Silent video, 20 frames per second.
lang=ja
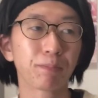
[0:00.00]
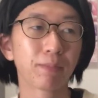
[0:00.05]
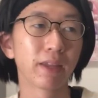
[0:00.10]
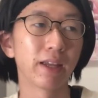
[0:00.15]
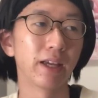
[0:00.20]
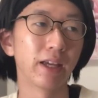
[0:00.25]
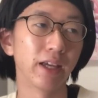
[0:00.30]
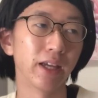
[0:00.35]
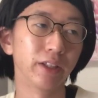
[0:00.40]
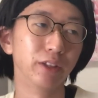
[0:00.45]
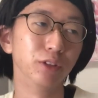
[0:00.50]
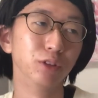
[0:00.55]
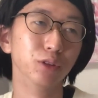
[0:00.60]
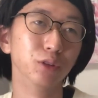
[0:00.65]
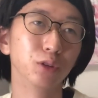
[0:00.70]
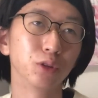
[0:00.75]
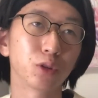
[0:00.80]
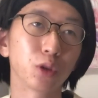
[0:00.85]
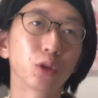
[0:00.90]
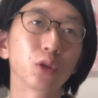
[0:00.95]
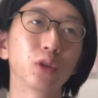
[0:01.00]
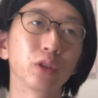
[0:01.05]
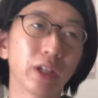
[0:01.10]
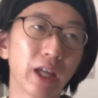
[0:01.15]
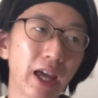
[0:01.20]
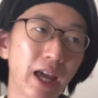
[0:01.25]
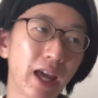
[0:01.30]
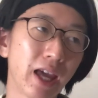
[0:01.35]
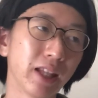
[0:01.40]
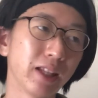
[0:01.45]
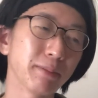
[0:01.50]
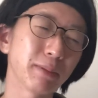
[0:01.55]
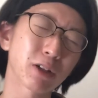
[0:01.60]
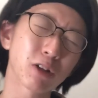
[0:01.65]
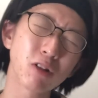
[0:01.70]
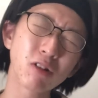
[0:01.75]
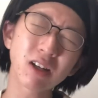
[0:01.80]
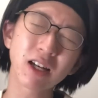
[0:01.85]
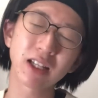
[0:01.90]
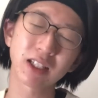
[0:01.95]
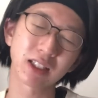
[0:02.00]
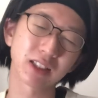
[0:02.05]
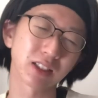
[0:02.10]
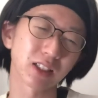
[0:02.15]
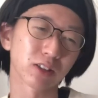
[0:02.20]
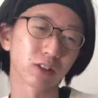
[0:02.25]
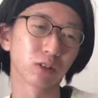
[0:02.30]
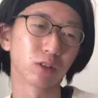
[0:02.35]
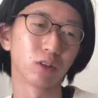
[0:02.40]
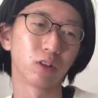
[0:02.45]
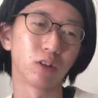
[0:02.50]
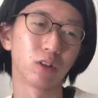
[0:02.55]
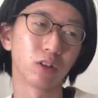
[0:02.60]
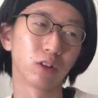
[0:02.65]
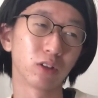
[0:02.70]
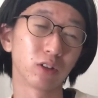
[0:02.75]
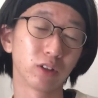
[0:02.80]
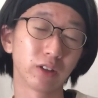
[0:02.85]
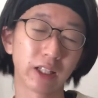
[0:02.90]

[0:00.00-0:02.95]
えー、いうことでで、まあ、今回に関してはその、